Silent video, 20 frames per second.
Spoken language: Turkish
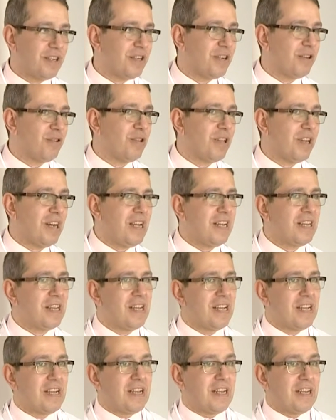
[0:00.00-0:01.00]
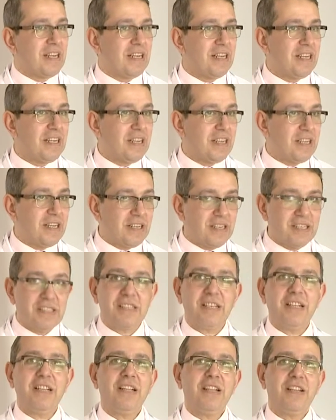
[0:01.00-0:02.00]
olarak ee,
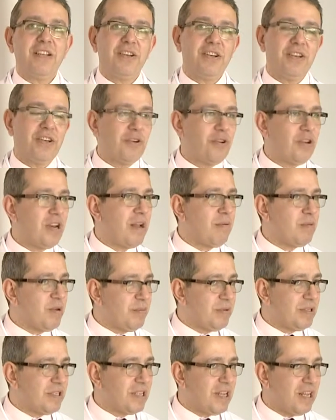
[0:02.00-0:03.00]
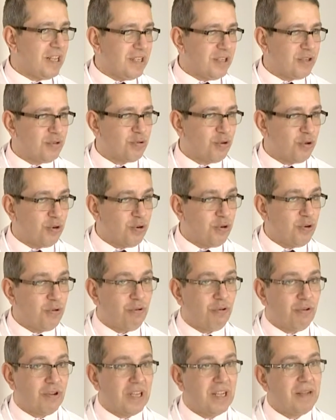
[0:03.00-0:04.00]
kızıl e, önemli bir sağlık sorunu
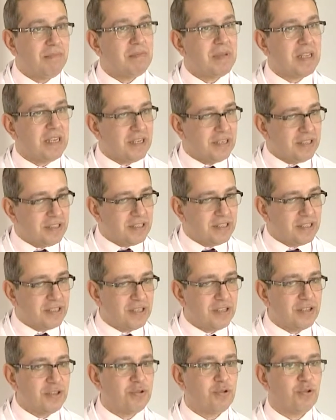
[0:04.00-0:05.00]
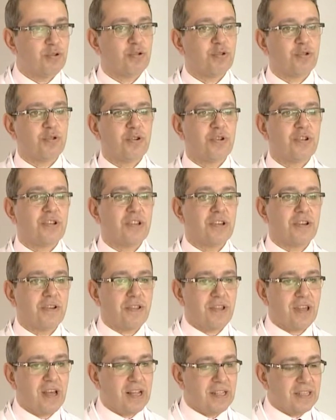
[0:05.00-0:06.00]
olabilir e, çocukluk e,
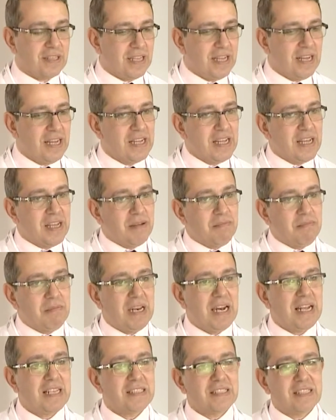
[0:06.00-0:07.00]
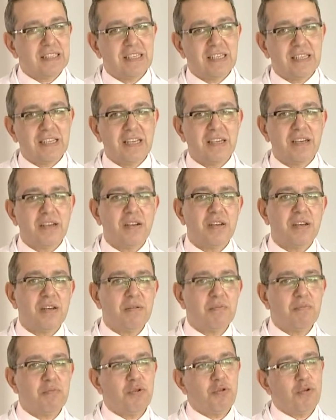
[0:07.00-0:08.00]
çağında. Biraz
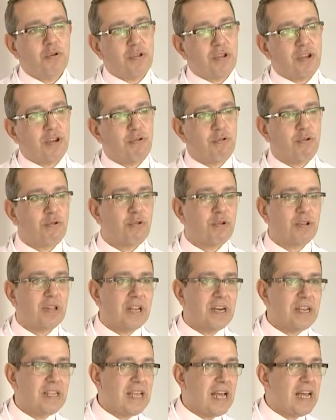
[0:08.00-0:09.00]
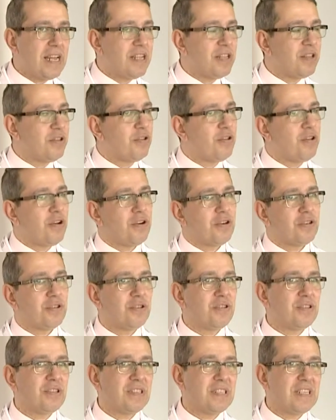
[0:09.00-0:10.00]
büyükçe çocukların yani
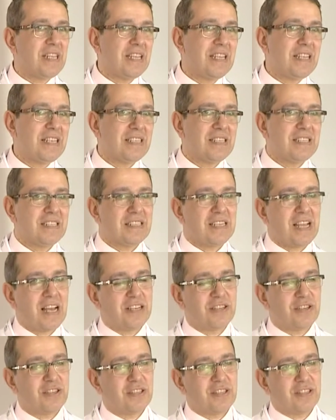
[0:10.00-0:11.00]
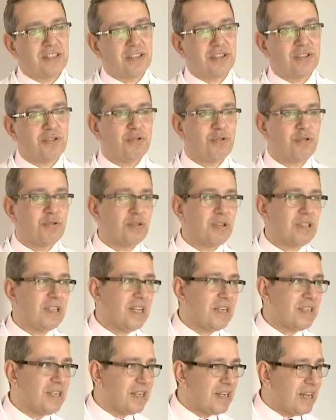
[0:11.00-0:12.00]
4-8 yaş
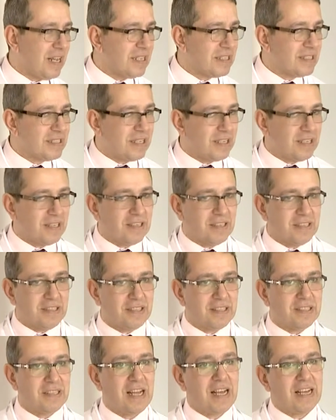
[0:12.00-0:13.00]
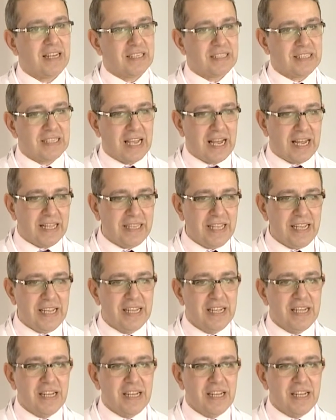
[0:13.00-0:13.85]
çocuklarının hastalığıdır daha ziyade.